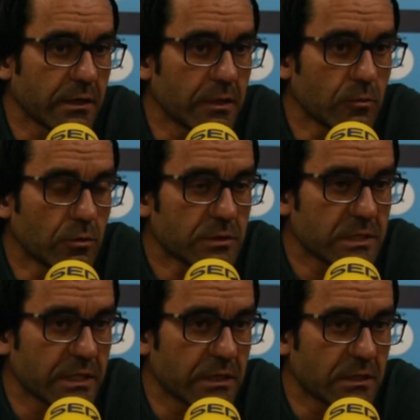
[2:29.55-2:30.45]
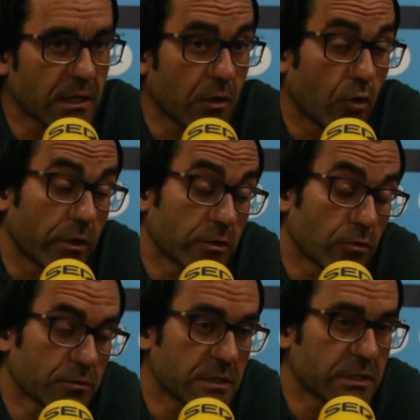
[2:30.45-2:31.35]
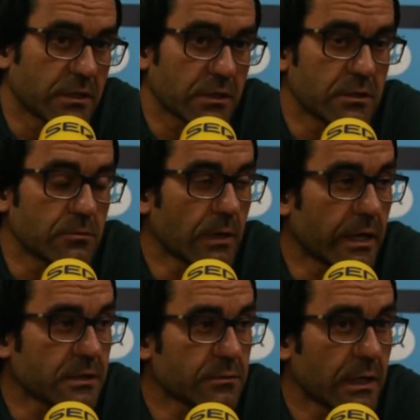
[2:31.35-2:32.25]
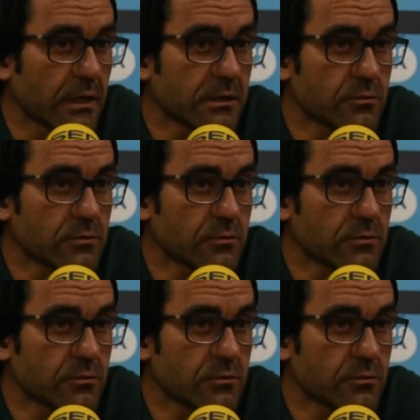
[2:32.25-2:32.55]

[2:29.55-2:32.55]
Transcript: Que ninguno se sienta o que todos se sientan titulares, ¿vale?